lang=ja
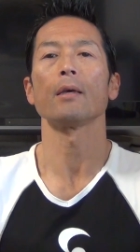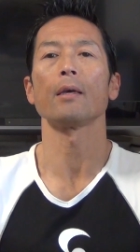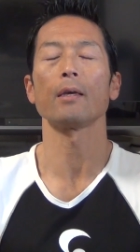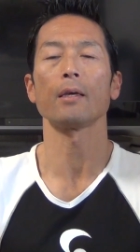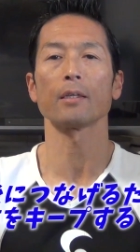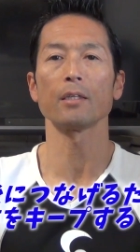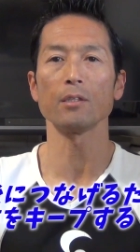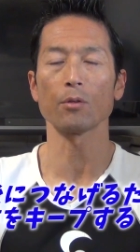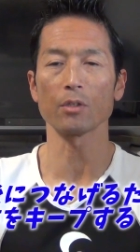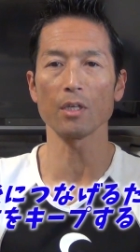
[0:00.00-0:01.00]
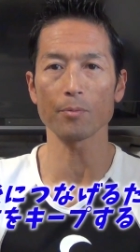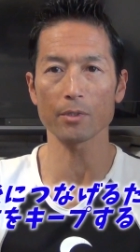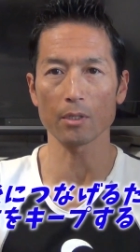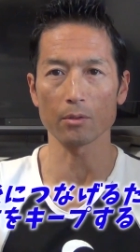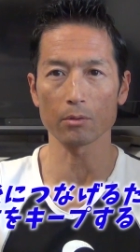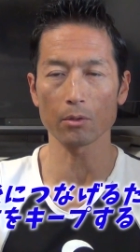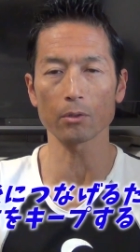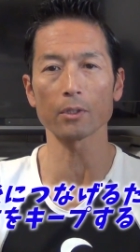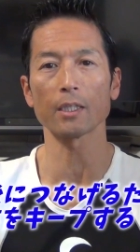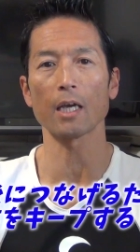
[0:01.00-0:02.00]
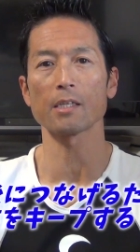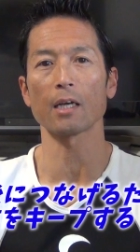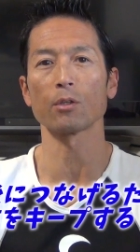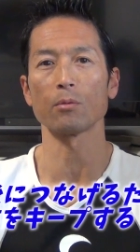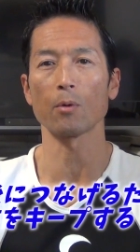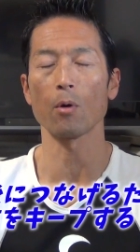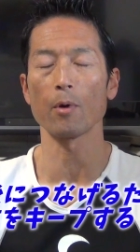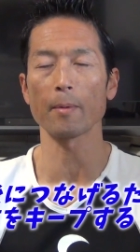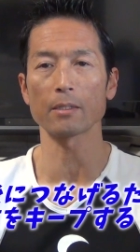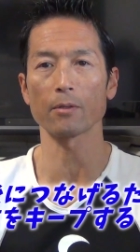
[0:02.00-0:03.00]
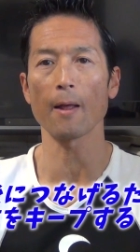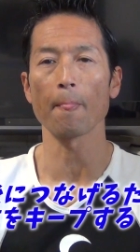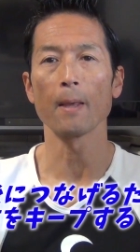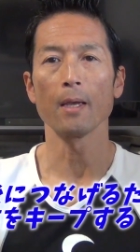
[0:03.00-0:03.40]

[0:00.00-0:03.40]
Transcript: えー、筋肉をキープしていくということは大事かと思いますので、